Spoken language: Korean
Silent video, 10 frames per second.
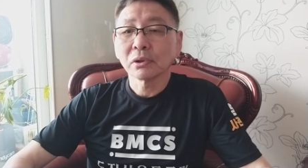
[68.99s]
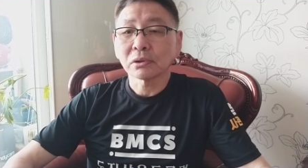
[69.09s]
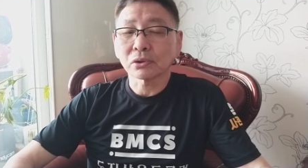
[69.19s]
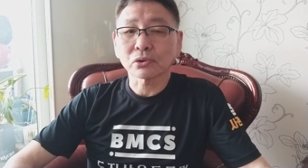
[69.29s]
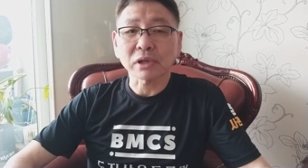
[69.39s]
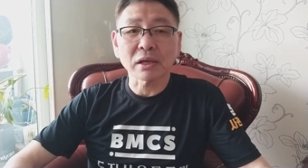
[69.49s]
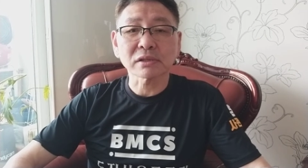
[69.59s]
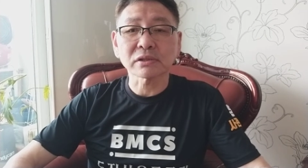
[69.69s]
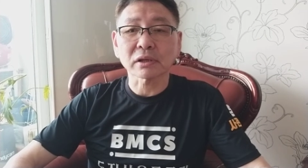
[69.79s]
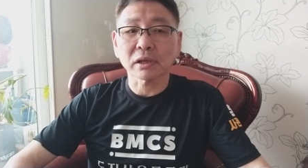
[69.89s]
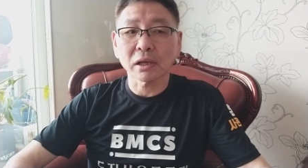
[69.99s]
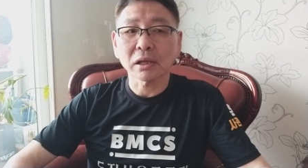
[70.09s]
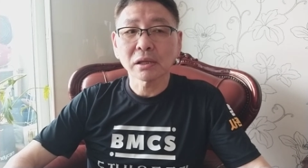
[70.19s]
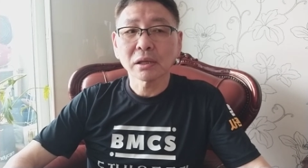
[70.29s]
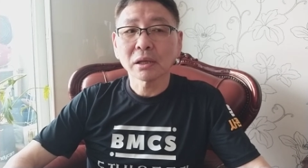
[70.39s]
그래도
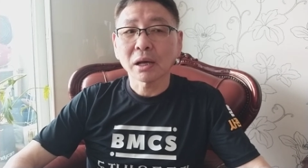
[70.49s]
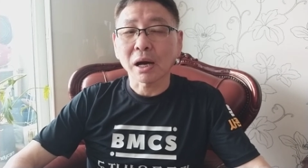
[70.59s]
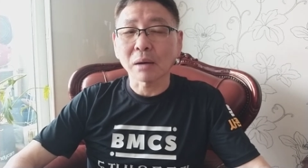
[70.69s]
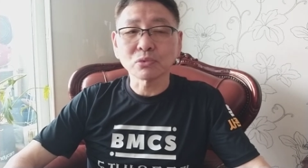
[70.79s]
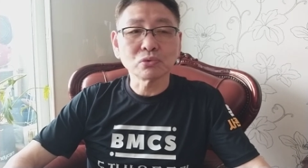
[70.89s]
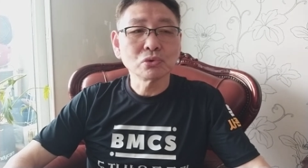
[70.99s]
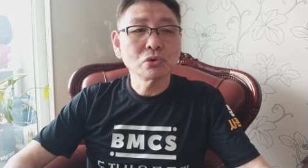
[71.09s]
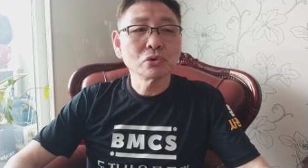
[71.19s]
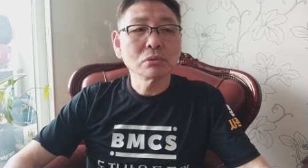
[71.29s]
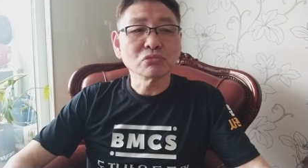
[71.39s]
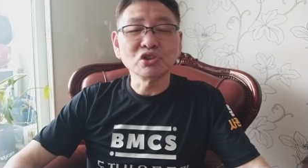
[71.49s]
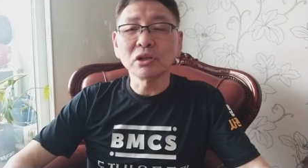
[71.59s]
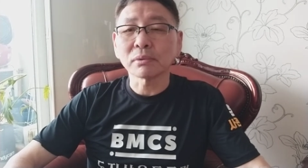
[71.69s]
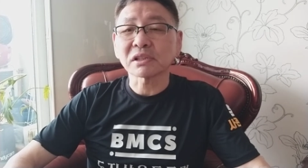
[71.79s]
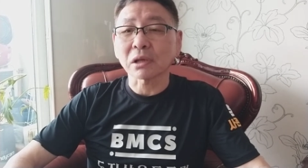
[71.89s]
다행스럽게 아무 문제
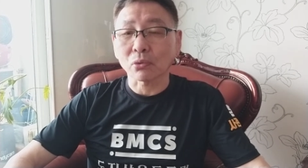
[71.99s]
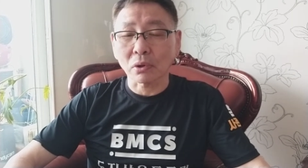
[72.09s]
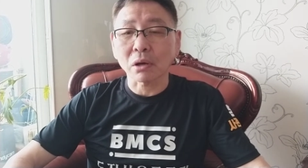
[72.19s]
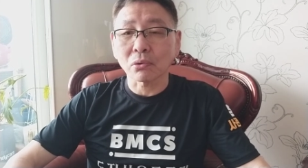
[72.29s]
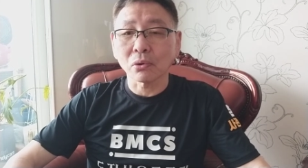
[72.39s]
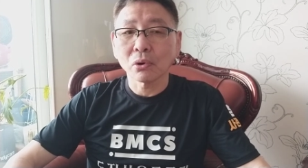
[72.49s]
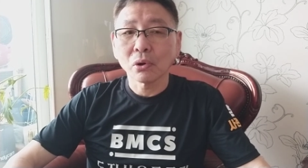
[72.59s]
없이 잘 올랐고,